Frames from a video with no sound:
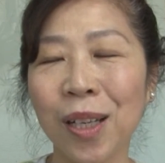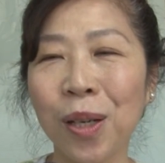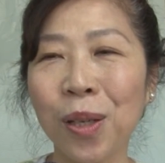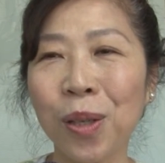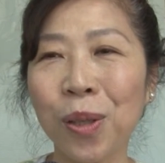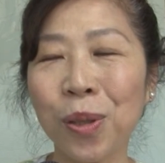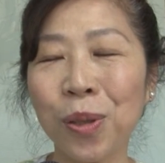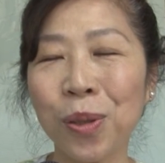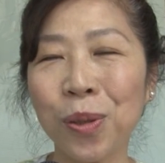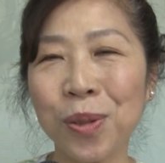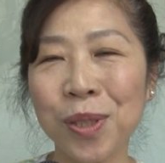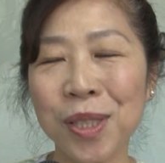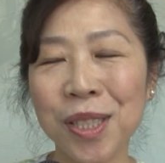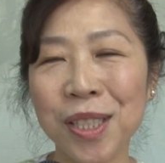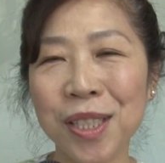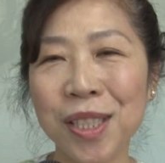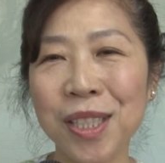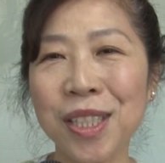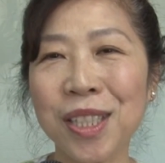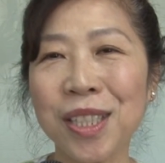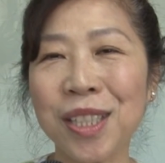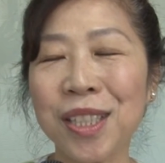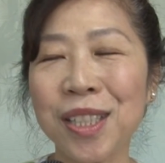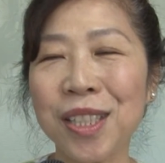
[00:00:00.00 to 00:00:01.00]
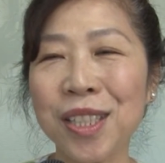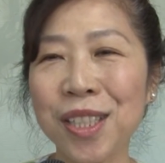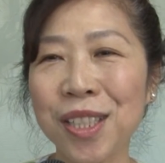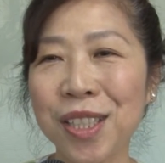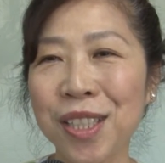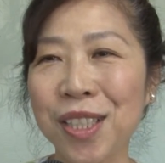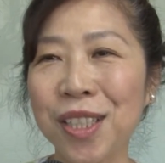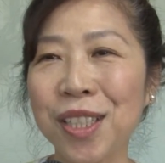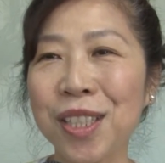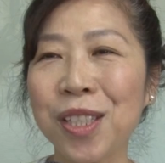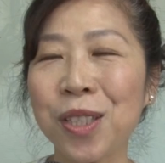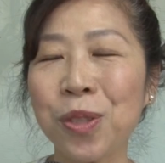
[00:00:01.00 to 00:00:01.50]
然后是自己自
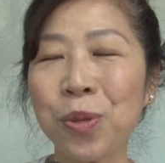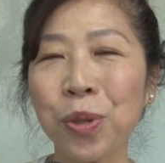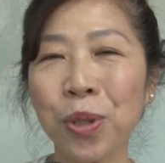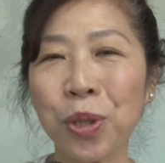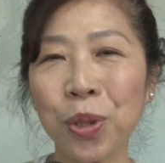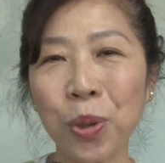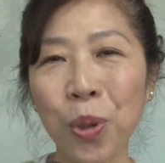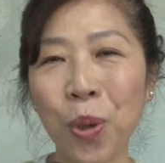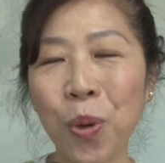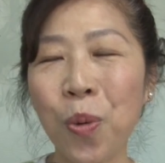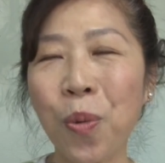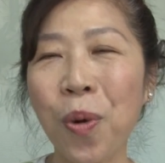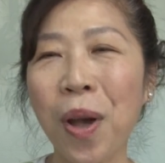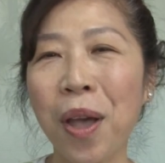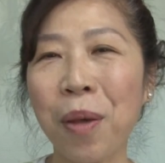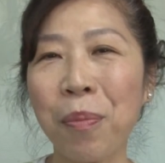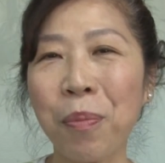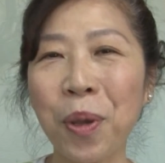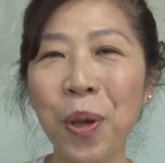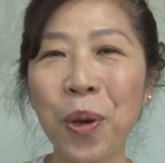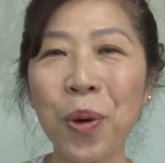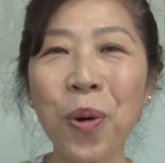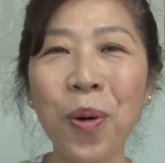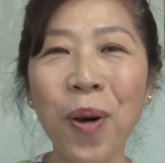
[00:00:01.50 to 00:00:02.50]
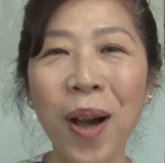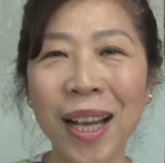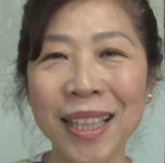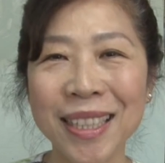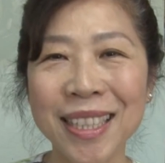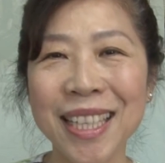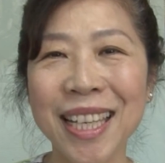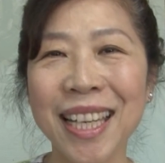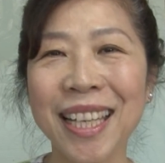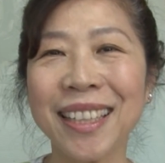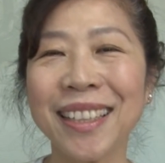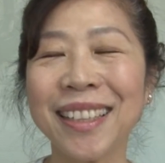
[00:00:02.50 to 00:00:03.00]
行制作的铜碗，没有
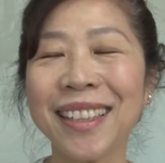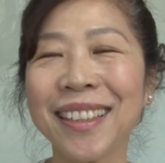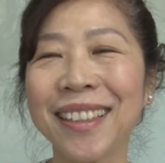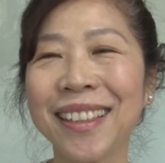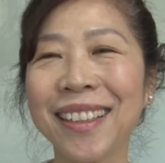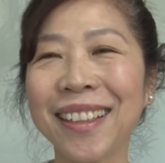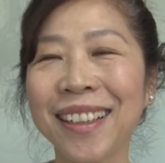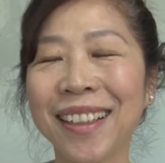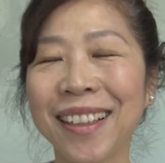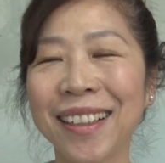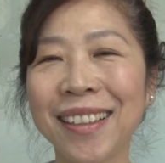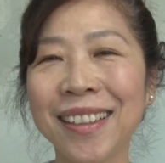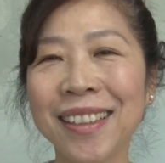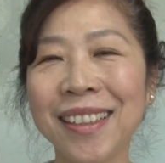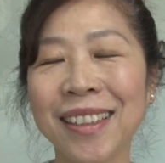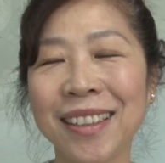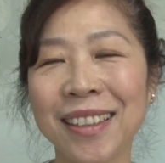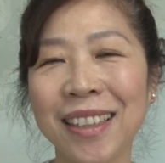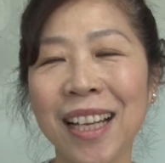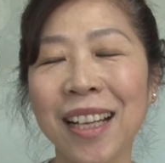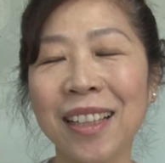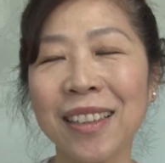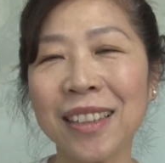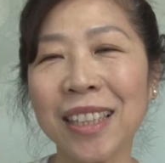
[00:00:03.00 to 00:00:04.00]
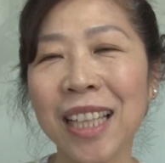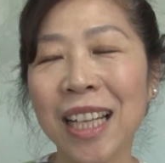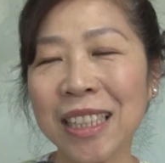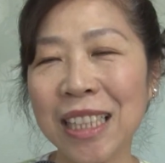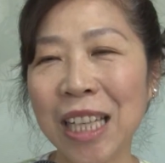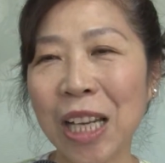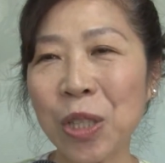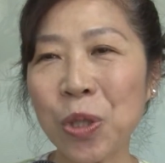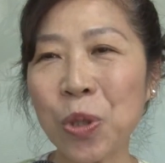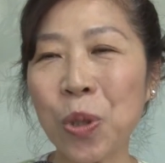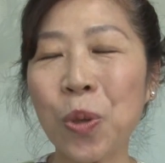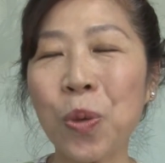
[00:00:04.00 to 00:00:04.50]
花钱的哈，让大
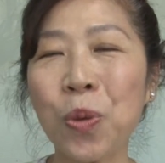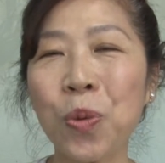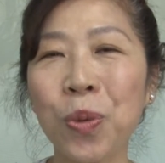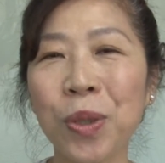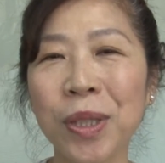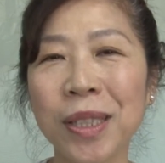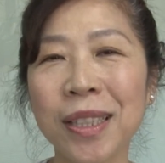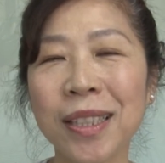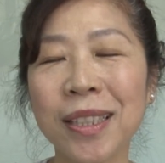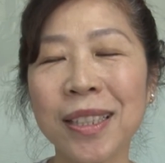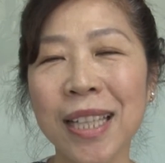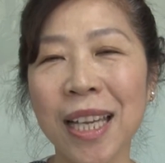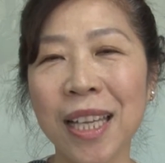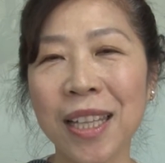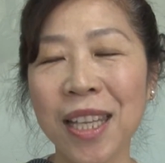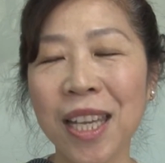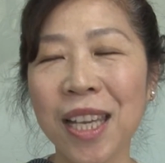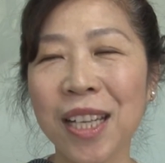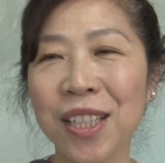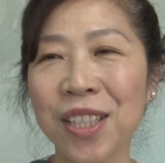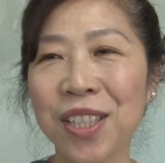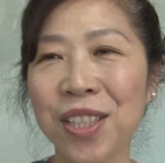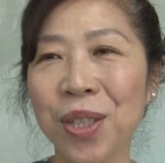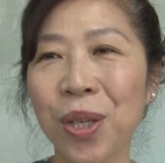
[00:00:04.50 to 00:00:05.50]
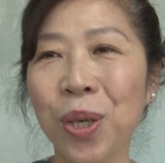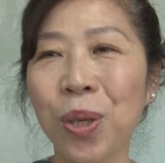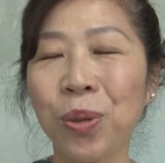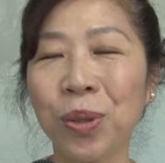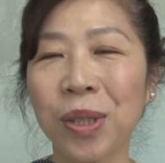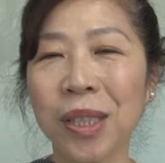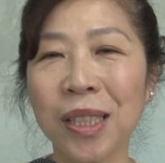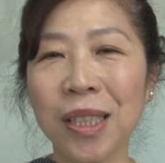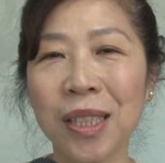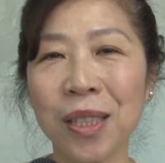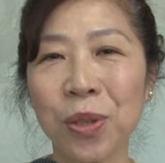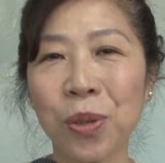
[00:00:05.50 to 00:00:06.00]
家重温在那个时
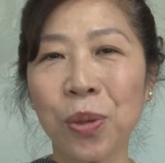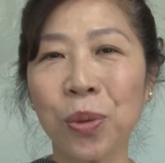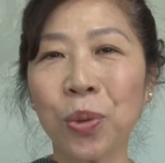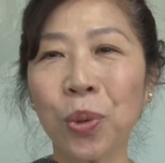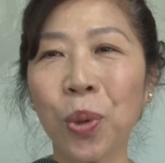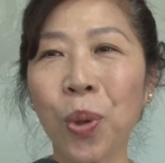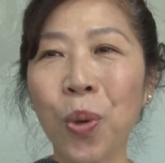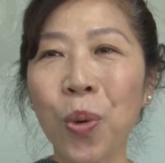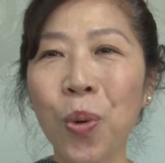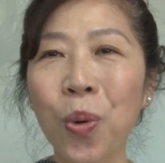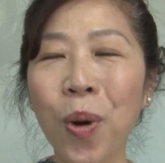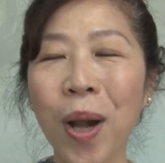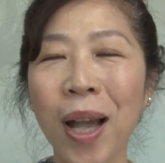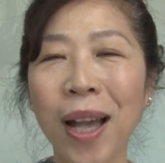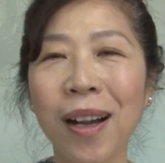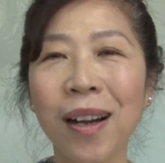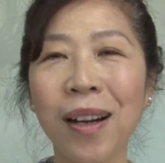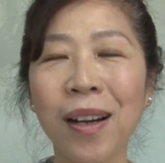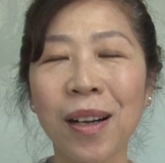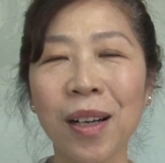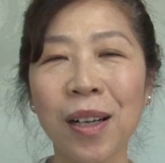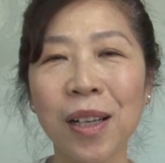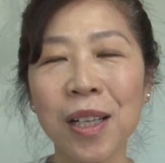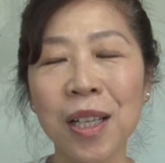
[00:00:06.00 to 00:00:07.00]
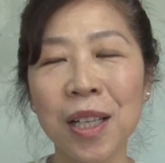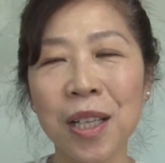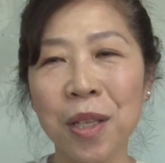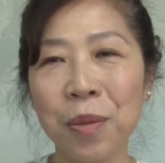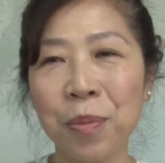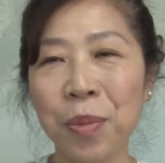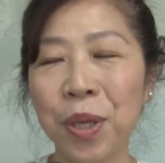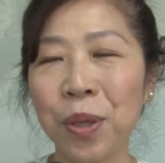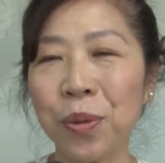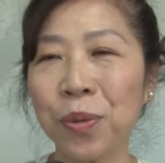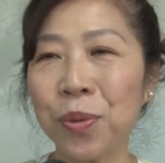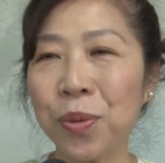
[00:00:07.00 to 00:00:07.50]
候的各种铜碗哈，
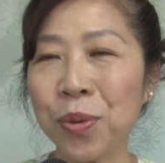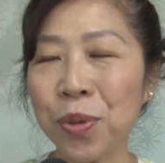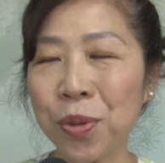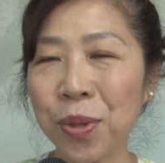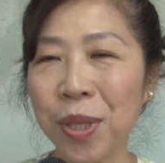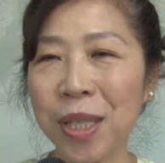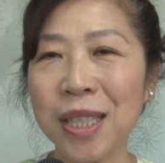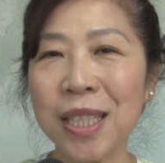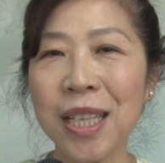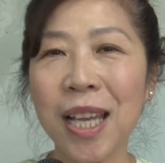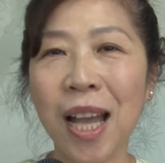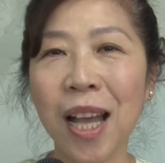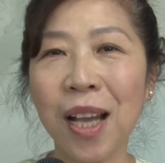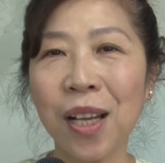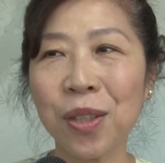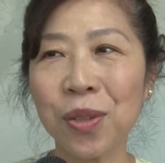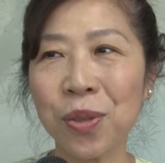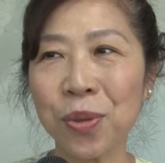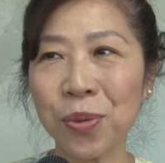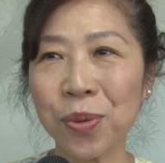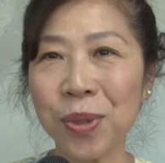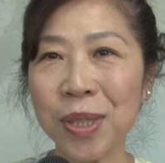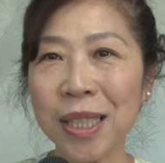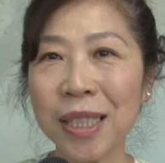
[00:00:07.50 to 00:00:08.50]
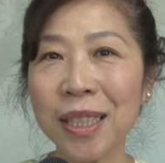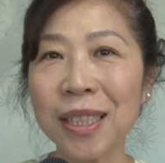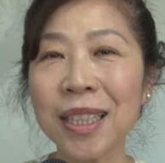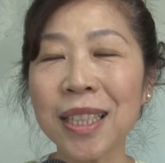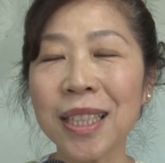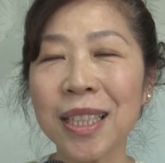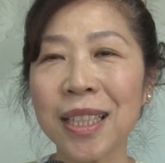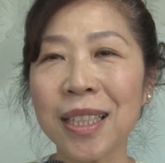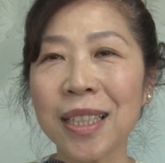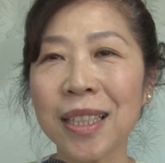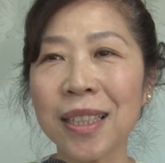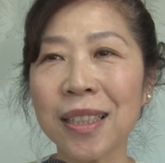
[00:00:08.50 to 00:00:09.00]
比如水枪、竹蜻
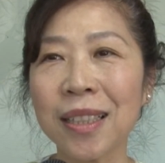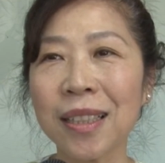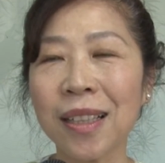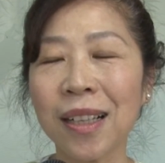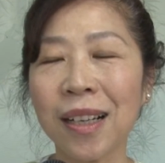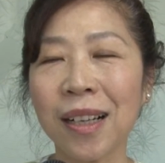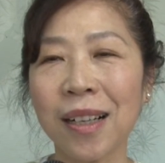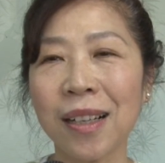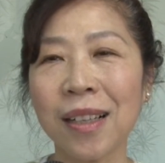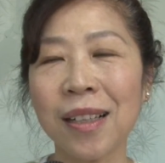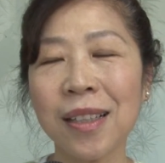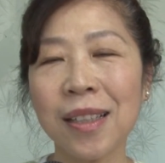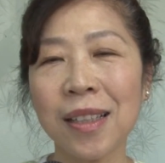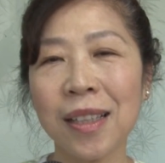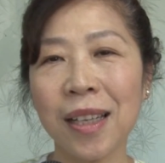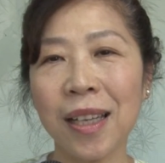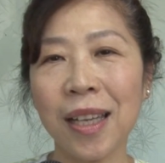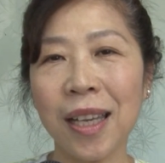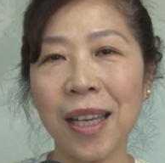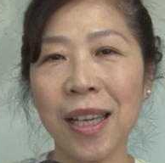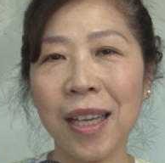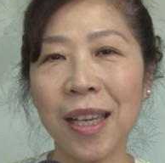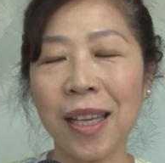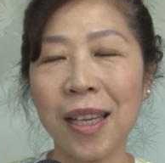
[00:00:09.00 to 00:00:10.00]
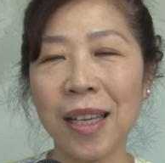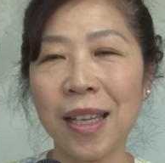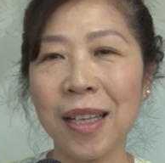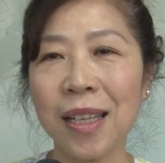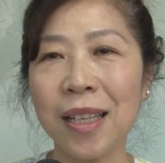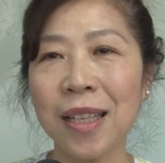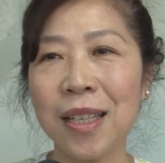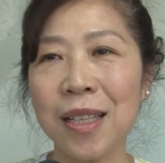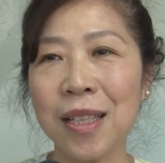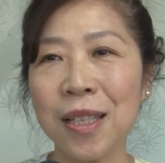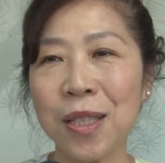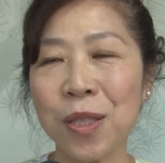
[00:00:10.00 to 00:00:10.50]
蜓哈，
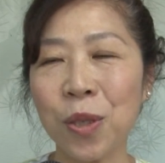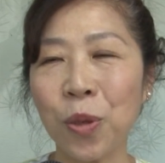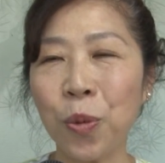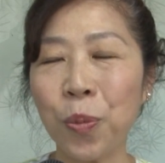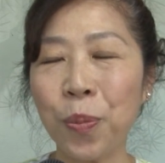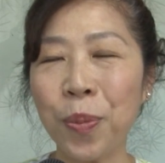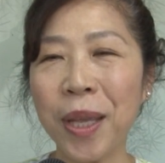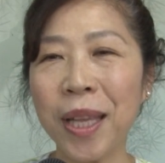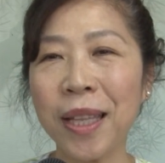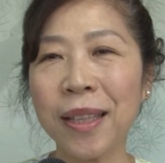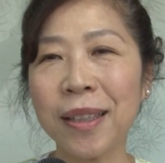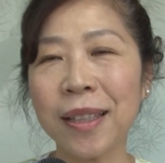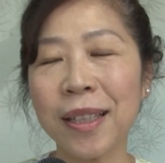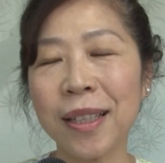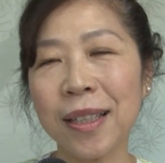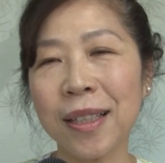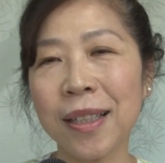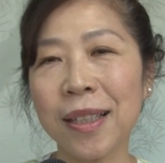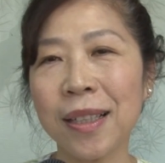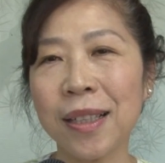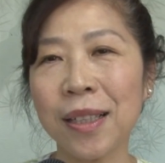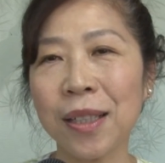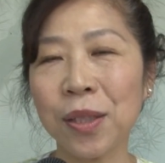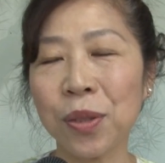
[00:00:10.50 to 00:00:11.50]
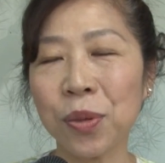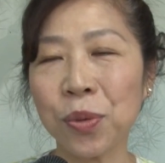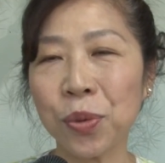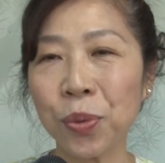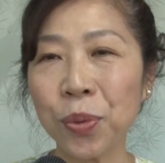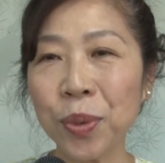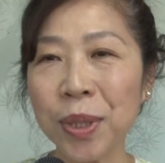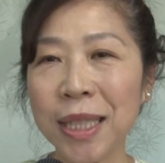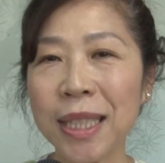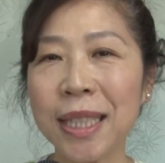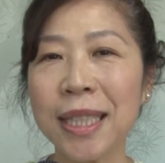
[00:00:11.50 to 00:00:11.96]
诶，手编的竹